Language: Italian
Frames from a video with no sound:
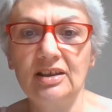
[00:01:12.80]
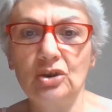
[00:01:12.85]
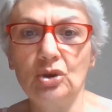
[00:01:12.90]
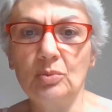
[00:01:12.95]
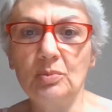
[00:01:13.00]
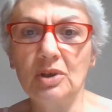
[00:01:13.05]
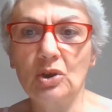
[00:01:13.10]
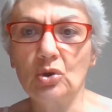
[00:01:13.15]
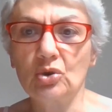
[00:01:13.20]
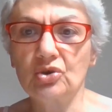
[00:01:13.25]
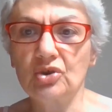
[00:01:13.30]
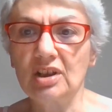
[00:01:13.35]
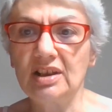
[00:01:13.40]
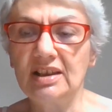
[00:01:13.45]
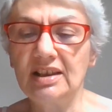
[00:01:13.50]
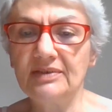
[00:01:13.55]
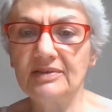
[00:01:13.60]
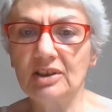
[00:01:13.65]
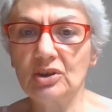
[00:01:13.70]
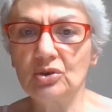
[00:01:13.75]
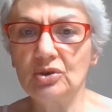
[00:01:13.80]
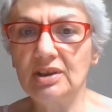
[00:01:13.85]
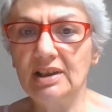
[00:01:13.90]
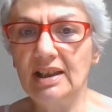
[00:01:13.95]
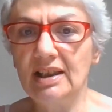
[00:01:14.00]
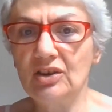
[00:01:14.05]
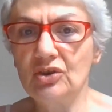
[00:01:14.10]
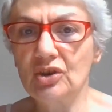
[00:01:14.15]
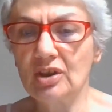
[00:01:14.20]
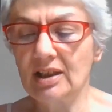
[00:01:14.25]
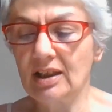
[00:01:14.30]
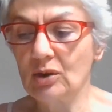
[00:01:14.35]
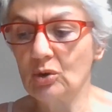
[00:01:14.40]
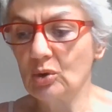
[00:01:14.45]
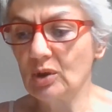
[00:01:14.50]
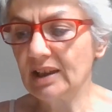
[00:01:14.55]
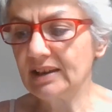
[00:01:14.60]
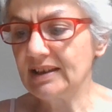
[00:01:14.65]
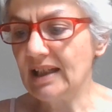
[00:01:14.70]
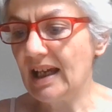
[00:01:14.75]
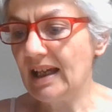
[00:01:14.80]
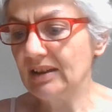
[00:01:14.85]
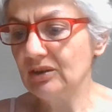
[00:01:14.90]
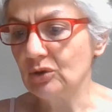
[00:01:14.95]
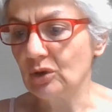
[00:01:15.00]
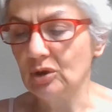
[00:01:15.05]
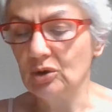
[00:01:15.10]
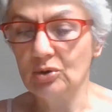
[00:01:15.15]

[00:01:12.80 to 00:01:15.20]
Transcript: non mi consentivano di leggere ancora tanto,